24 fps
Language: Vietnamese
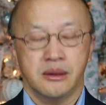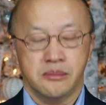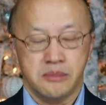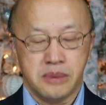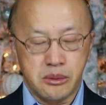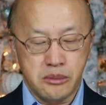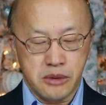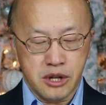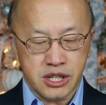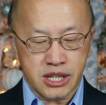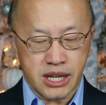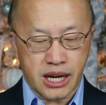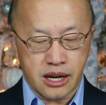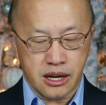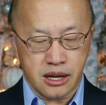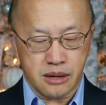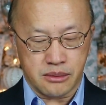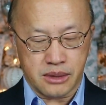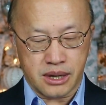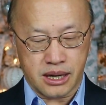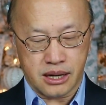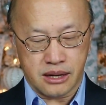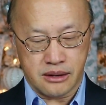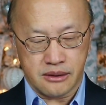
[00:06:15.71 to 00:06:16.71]
thế mới sai nằm
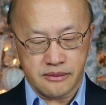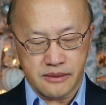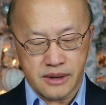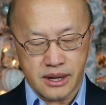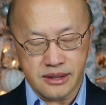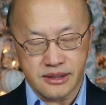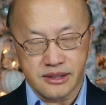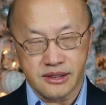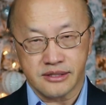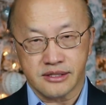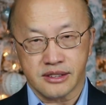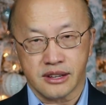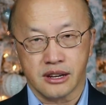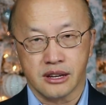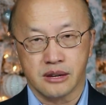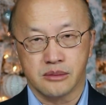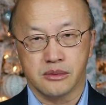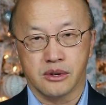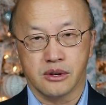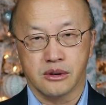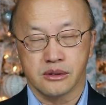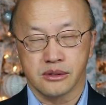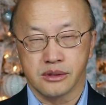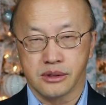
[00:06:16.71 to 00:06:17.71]
mà vang dưới
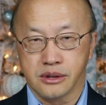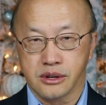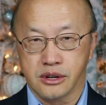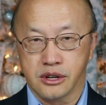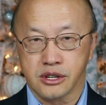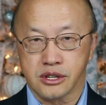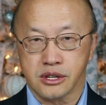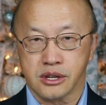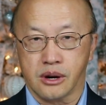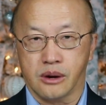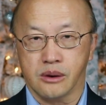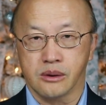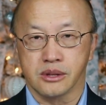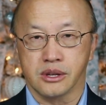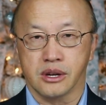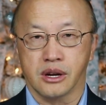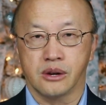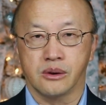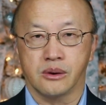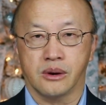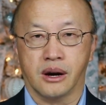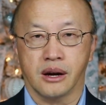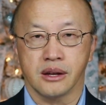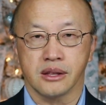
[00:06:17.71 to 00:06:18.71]
Salomon từ cứ sau lô
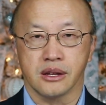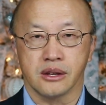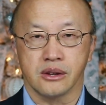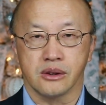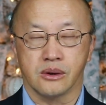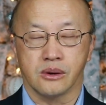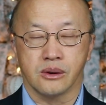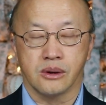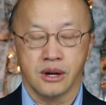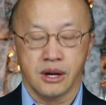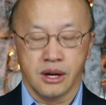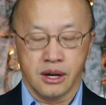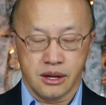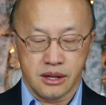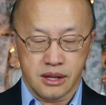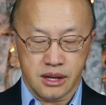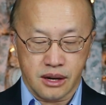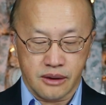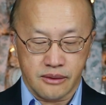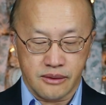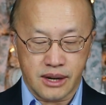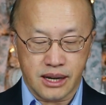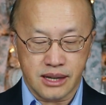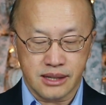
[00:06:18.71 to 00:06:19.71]
lo hàng nó
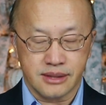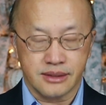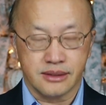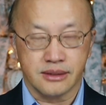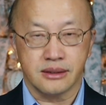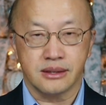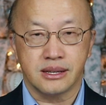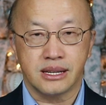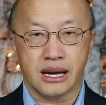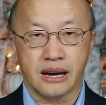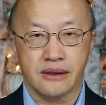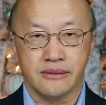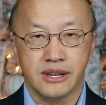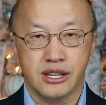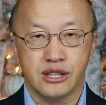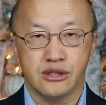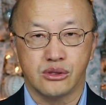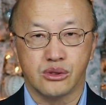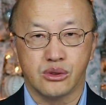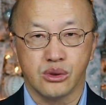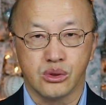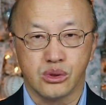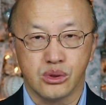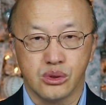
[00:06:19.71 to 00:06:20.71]
nhà vang dưới David
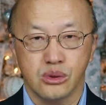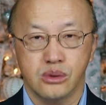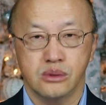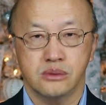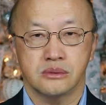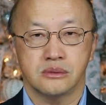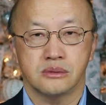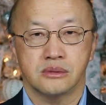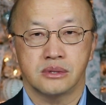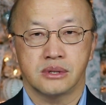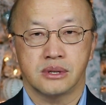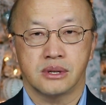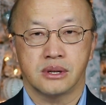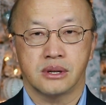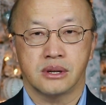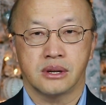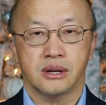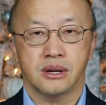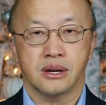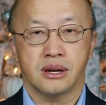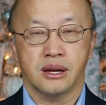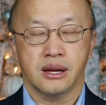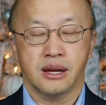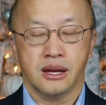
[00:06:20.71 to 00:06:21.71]
tu tu
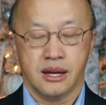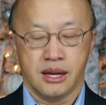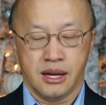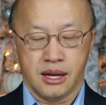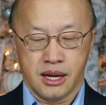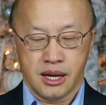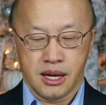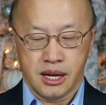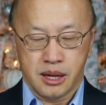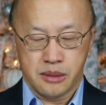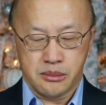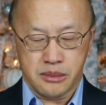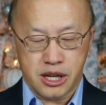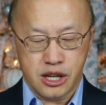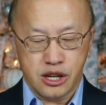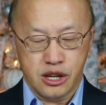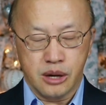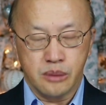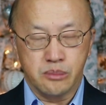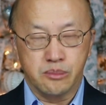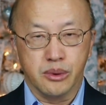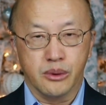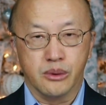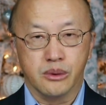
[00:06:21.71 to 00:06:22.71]
mà
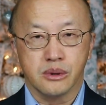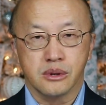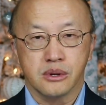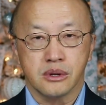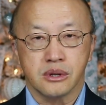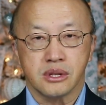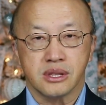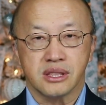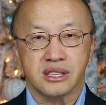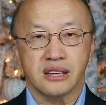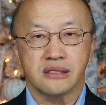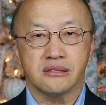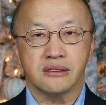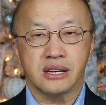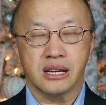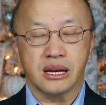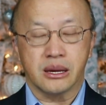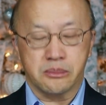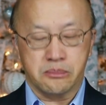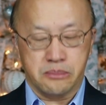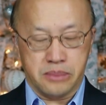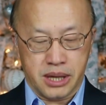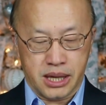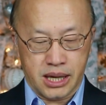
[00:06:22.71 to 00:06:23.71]
nếu bù tên tên
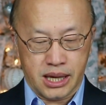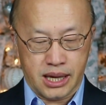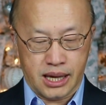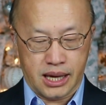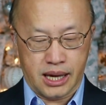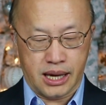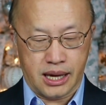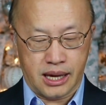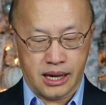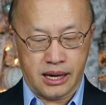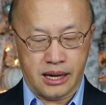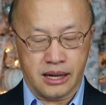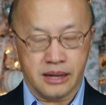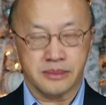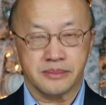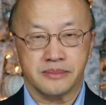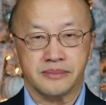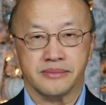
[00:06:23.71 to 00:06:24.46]
hình phè